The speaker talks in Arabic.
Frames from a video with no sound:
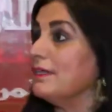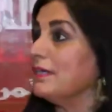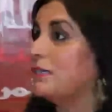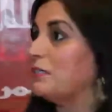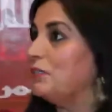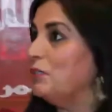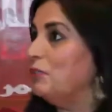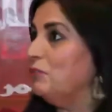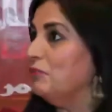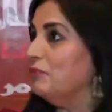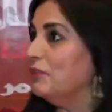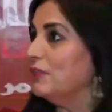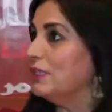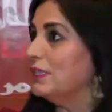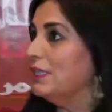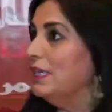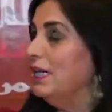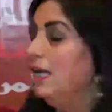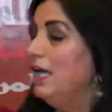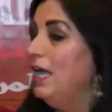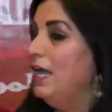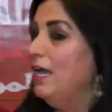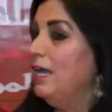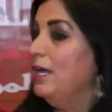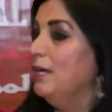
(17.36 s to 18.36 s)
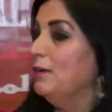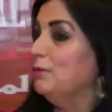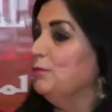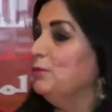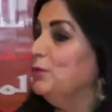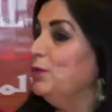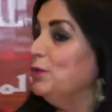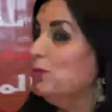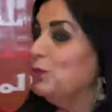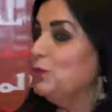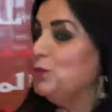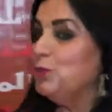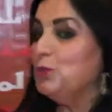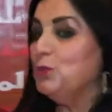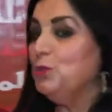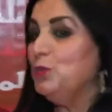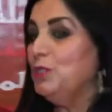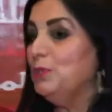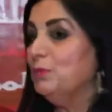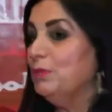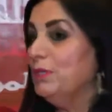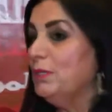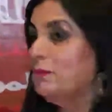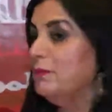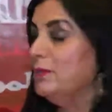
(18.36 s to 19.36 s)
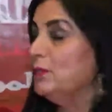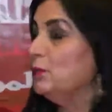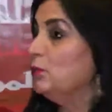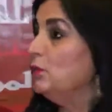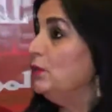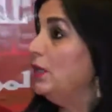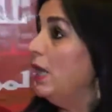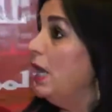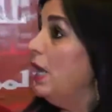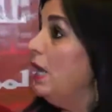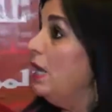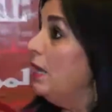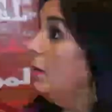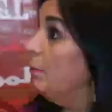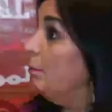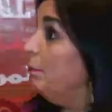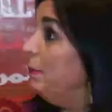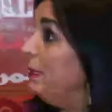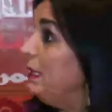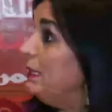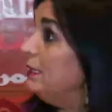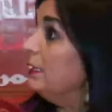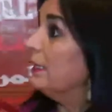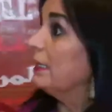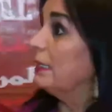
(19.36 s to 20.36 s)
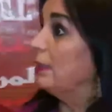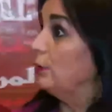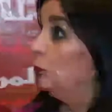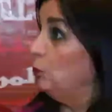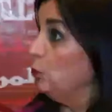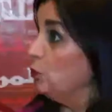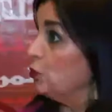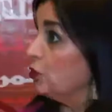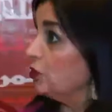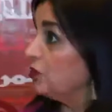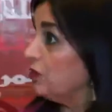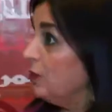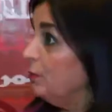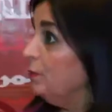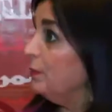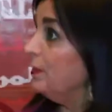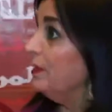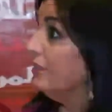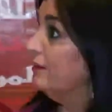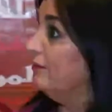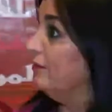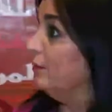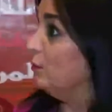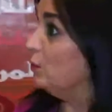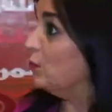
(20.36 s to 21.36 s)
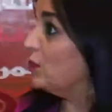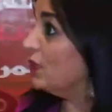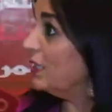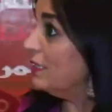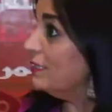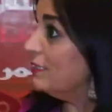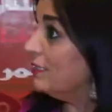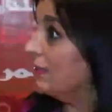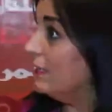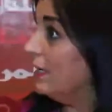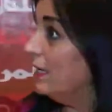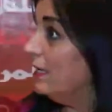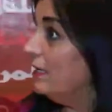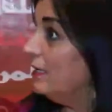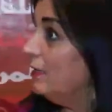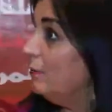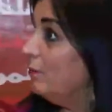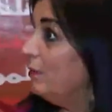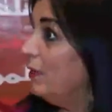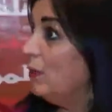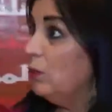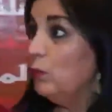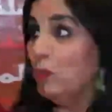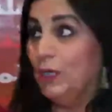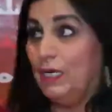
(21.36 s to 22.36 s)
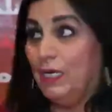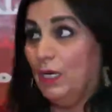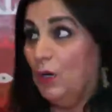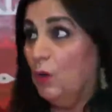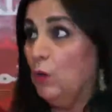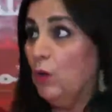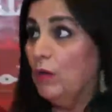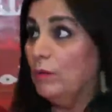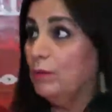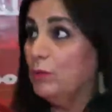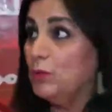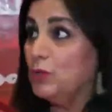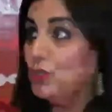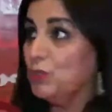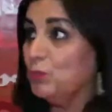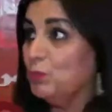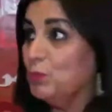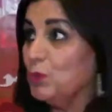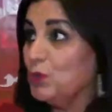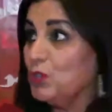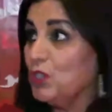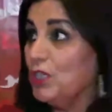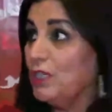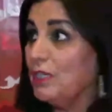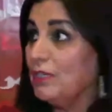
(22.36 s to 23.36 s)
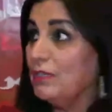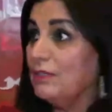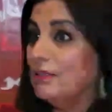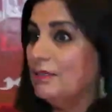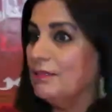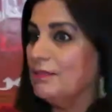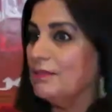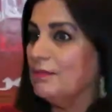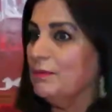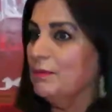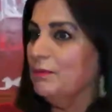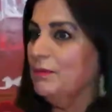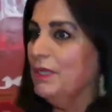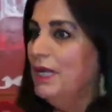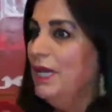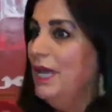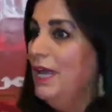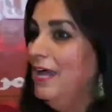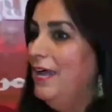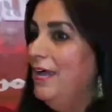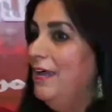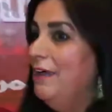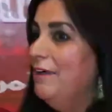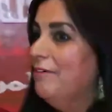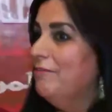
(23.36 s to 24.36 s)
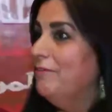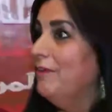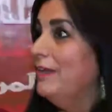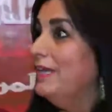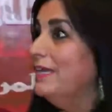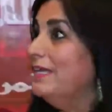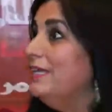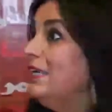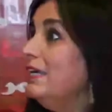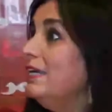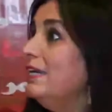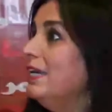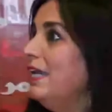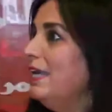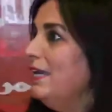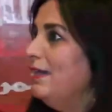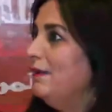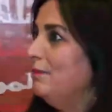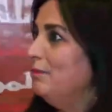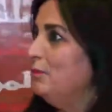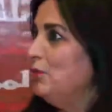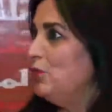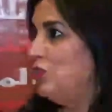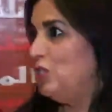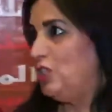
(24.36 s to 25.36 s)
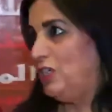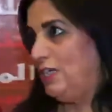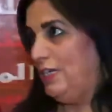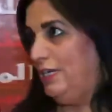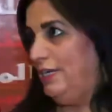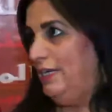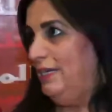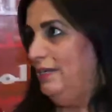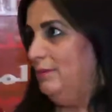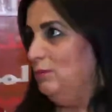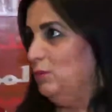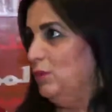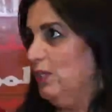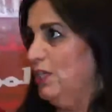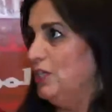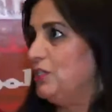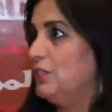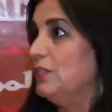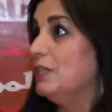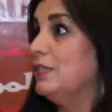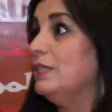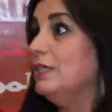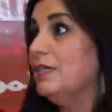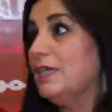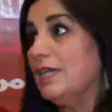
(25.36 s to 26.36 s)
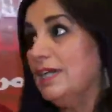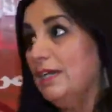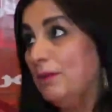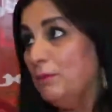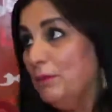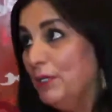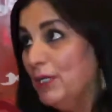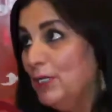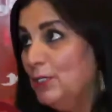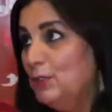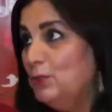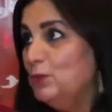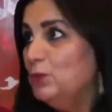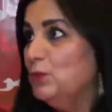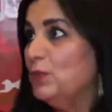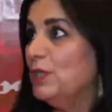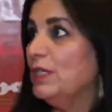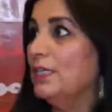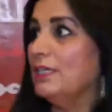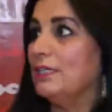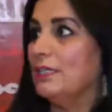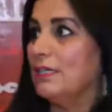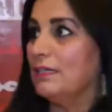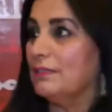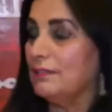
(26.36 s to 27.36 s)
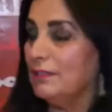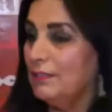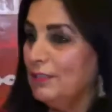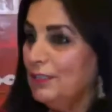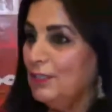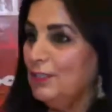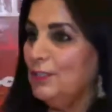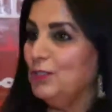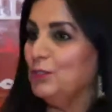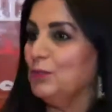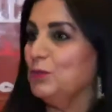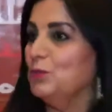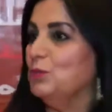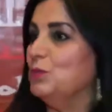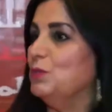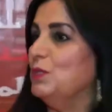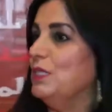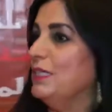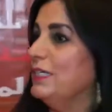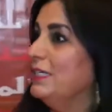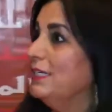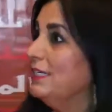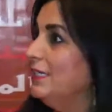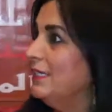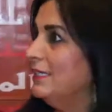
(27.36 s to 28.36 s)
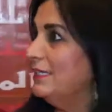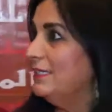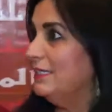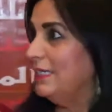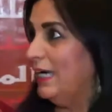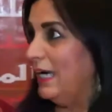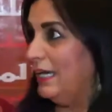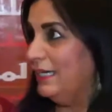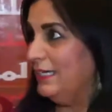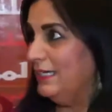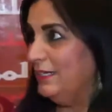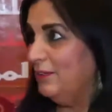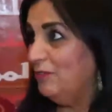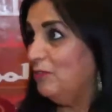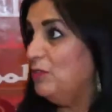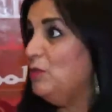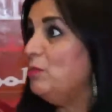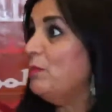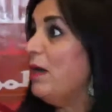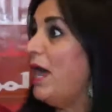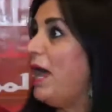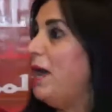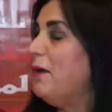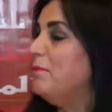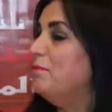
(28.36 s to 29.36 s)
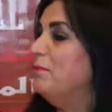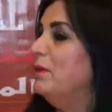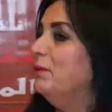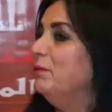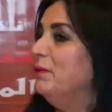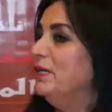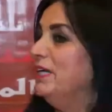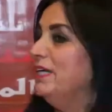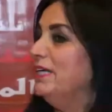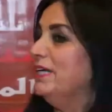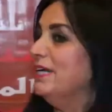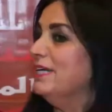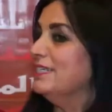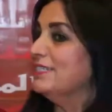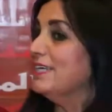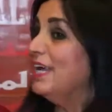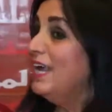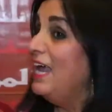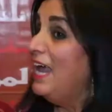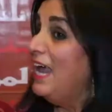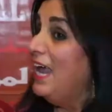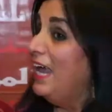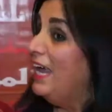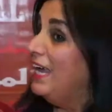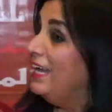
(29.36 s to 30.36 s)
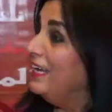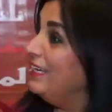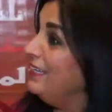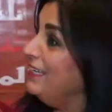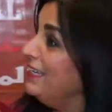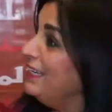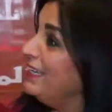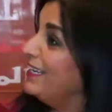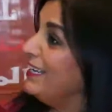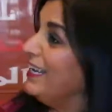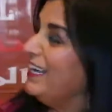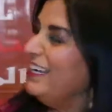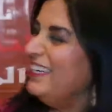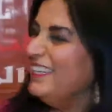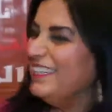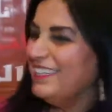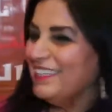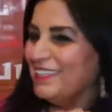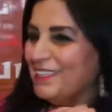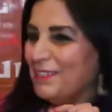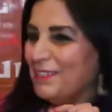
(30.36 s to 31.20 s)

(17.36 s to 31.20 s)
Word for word: اختلفت بدا يجوا لي بابا يقول بنتك خدوجة صبري في مسلسل هربة ولا هو مجرد اسم فلقيه لا مش كلام وحش لقيه كلام حلو لقيه تقدير ولقيه يعني في محبة من الناس هنا كانت